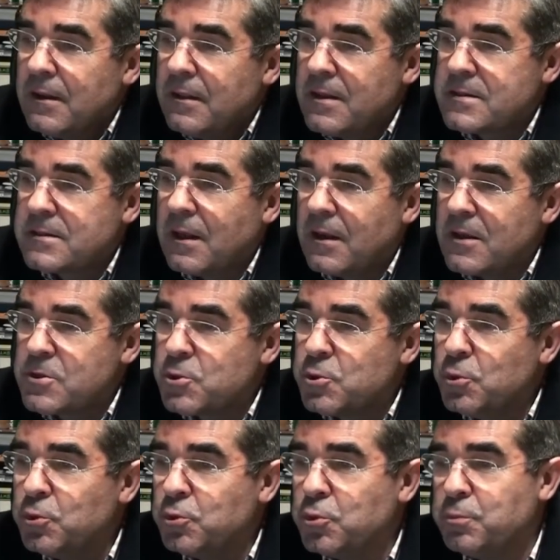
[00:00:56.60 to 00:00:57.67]
desse tal
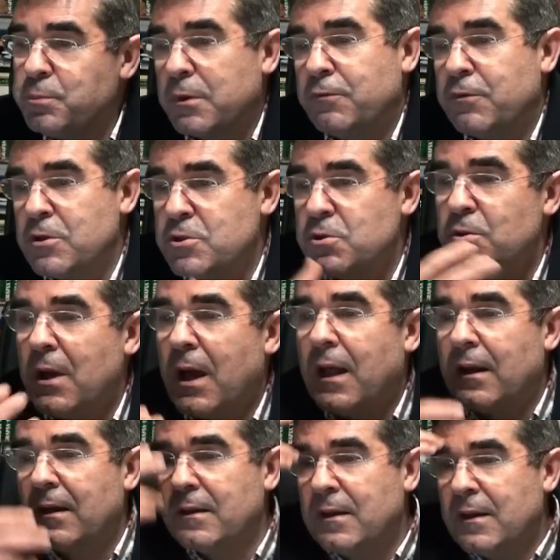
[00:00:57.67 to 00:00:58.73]
assunto
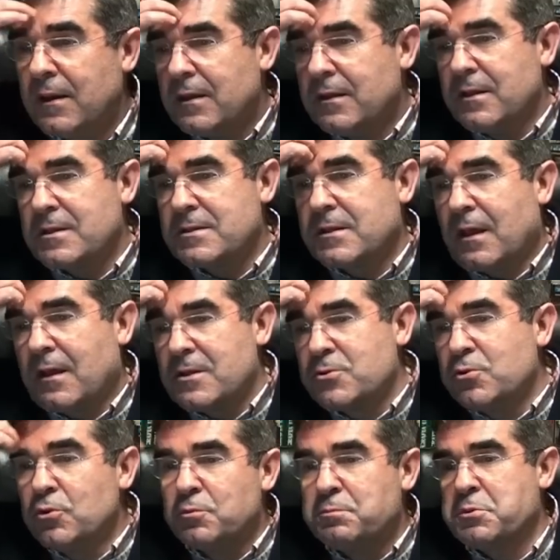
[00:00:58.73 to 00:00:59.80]
profissional, desse tal
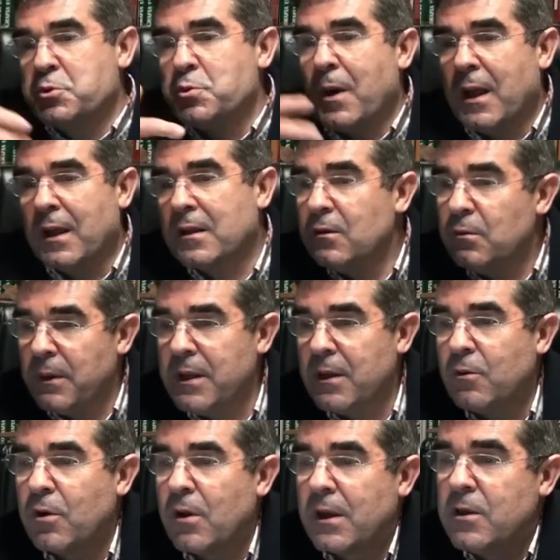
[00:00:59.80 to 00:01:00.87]
assunto pessoal, que não vem
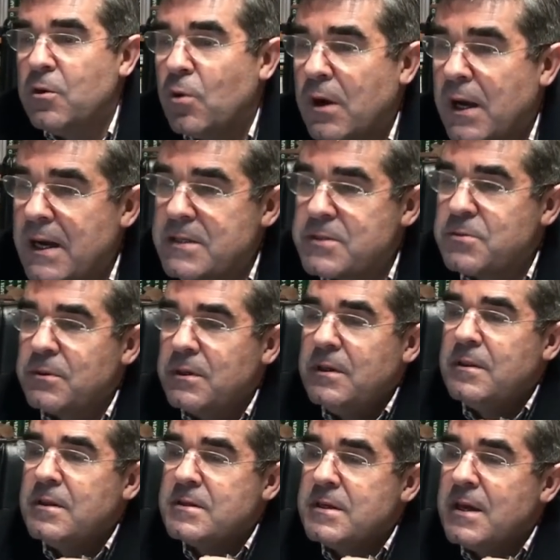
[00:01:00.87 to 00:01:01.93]
agora aqui ao caso, e
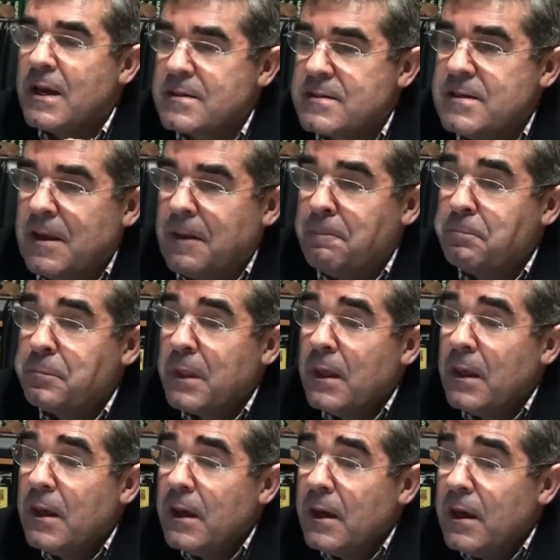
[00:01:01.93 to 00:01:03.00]
dizia assim:
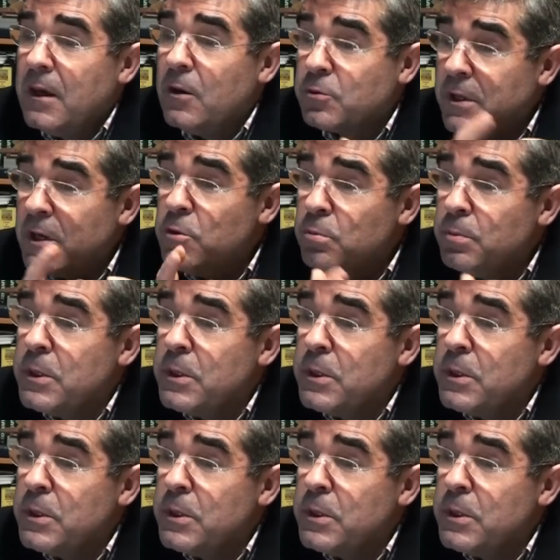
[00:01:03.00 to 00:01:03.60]
Eu tenho